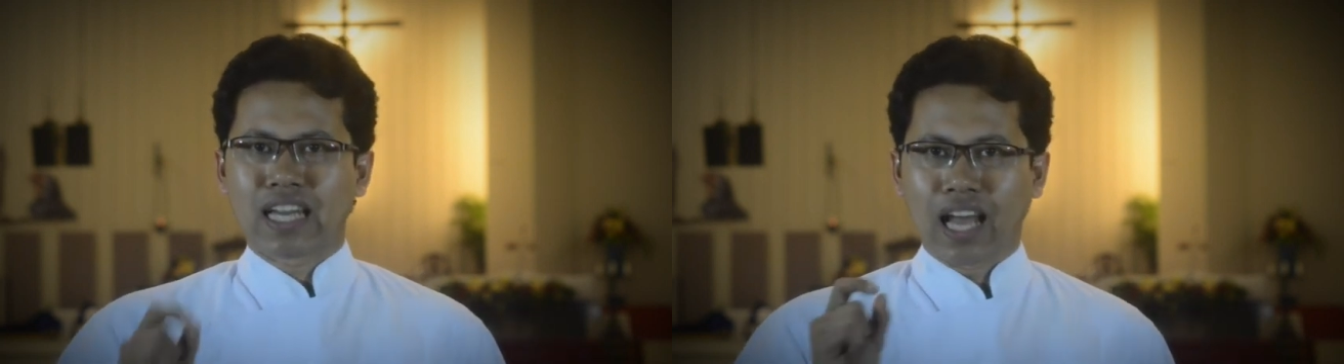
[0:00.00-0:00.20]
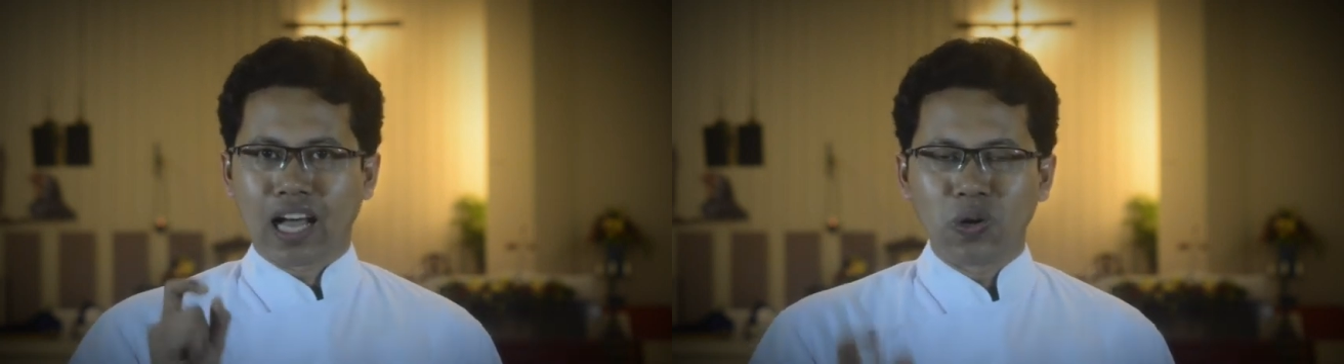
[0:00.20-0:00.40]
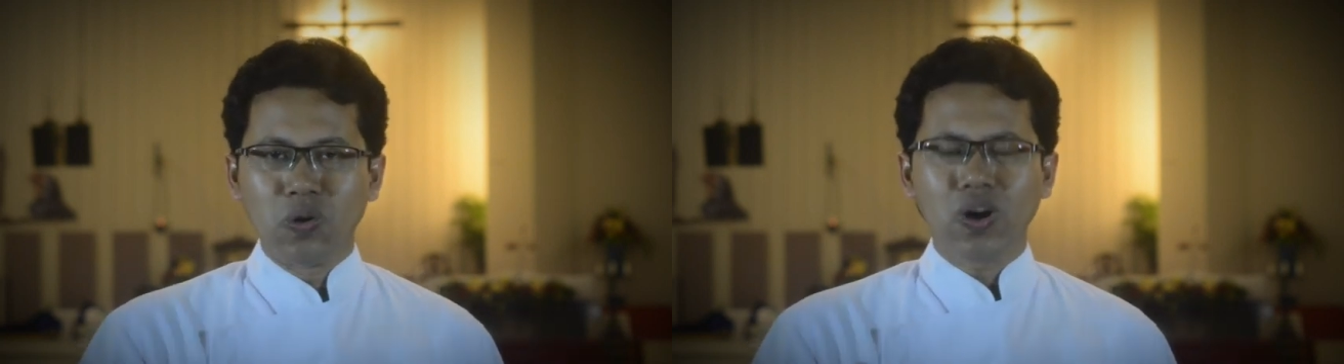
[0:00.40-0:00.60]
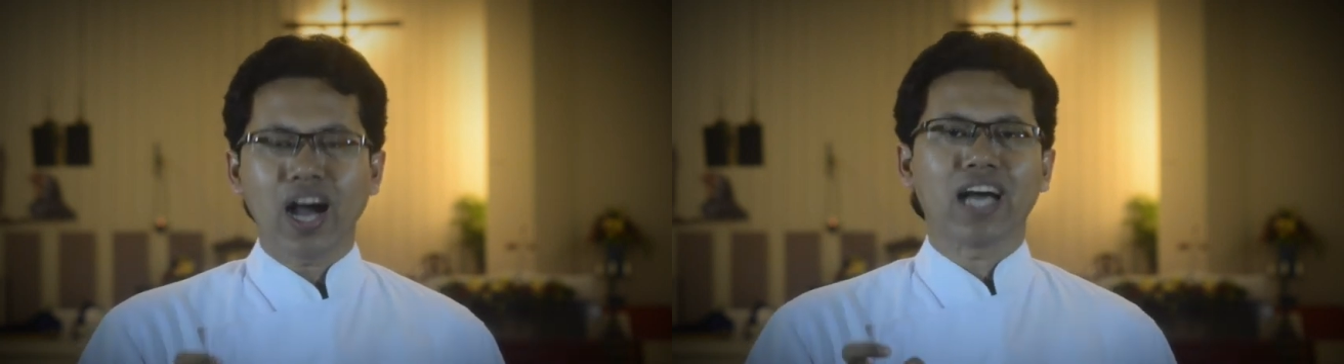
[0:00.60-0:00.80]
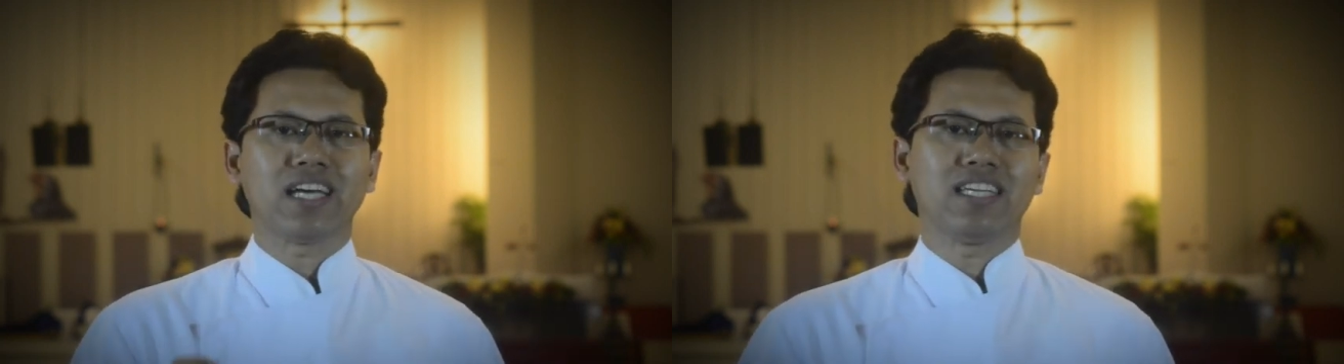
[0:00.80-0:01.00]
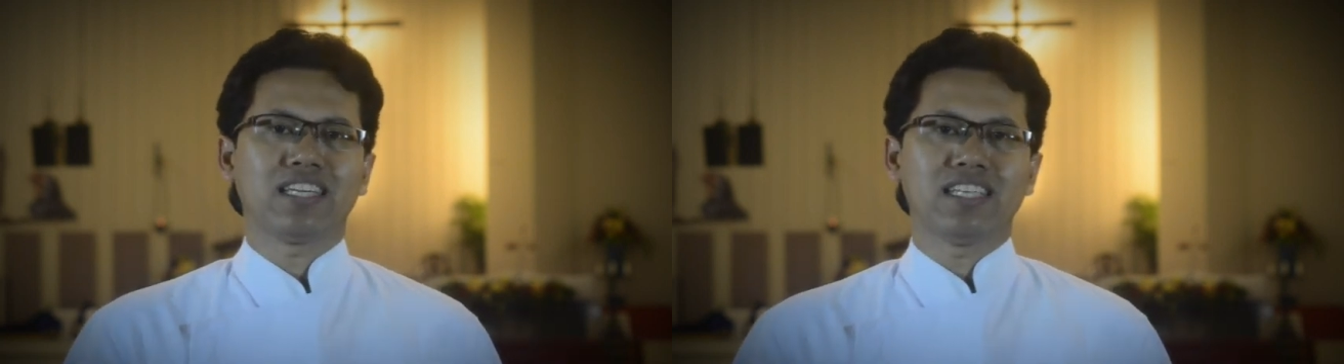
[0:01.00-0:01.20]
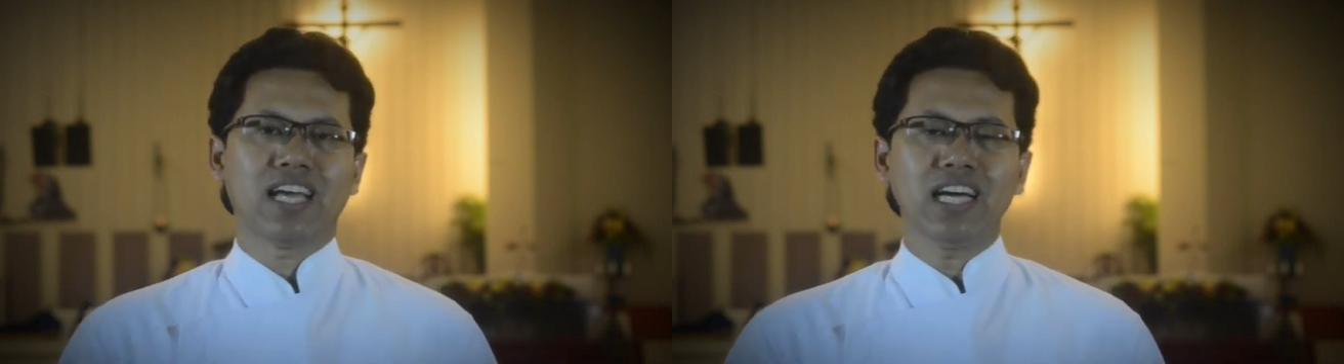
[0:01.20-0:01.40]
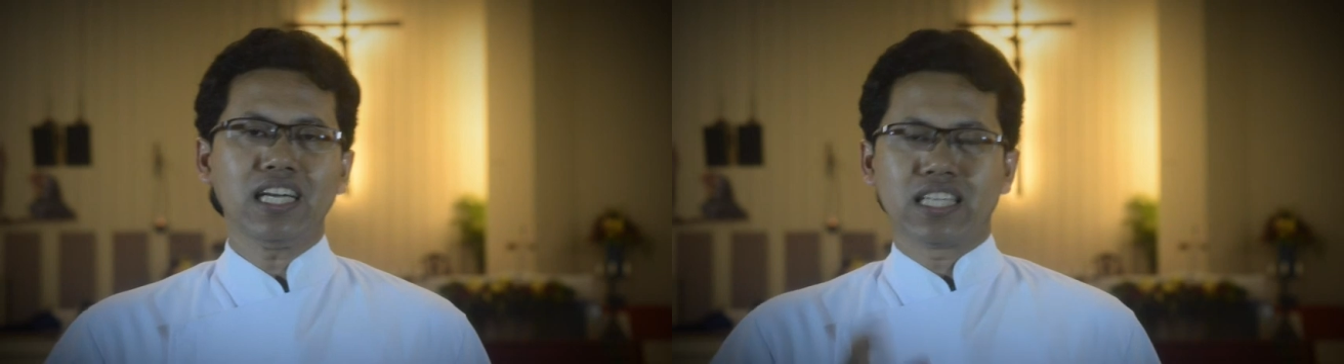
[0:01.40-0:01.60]
Lalu
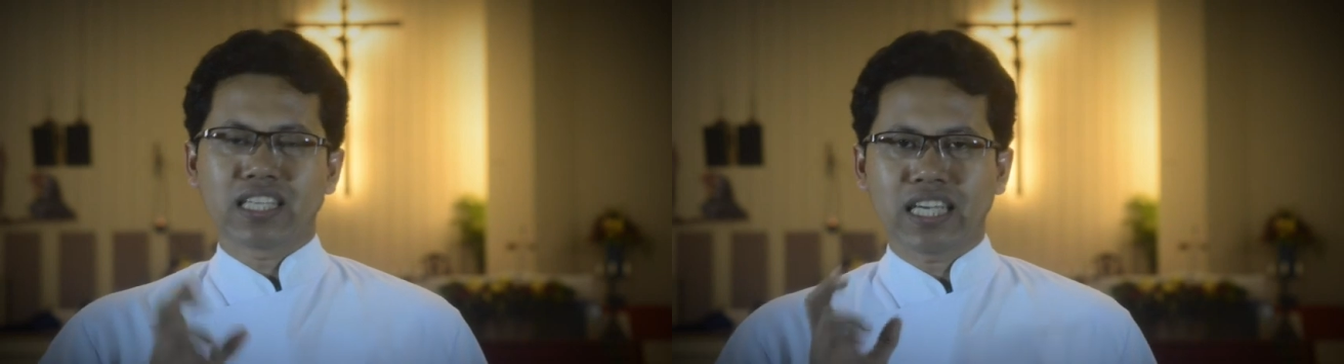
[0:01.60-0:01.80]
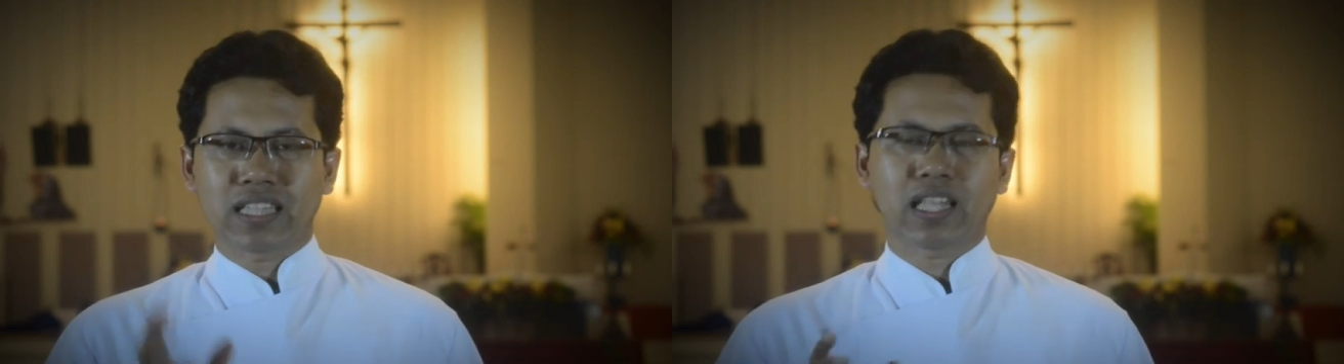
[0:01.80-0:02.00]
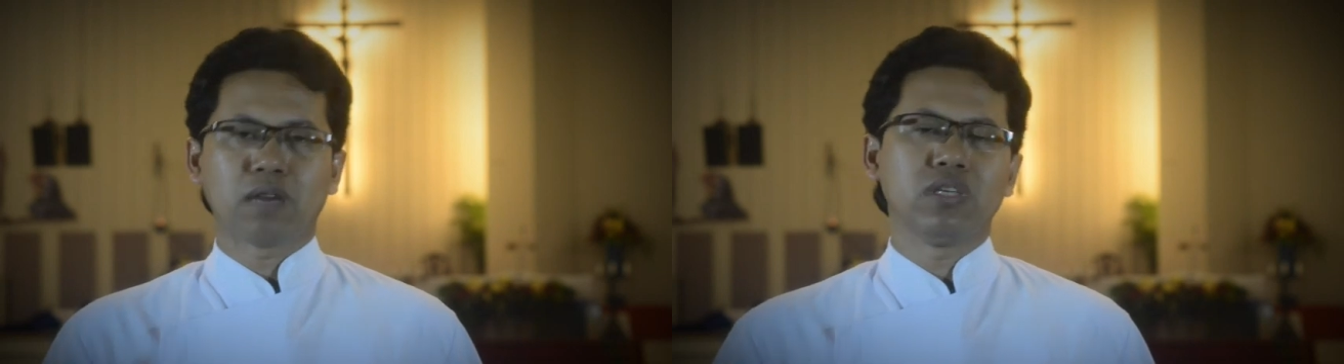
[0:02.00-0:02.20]
akhirnya kita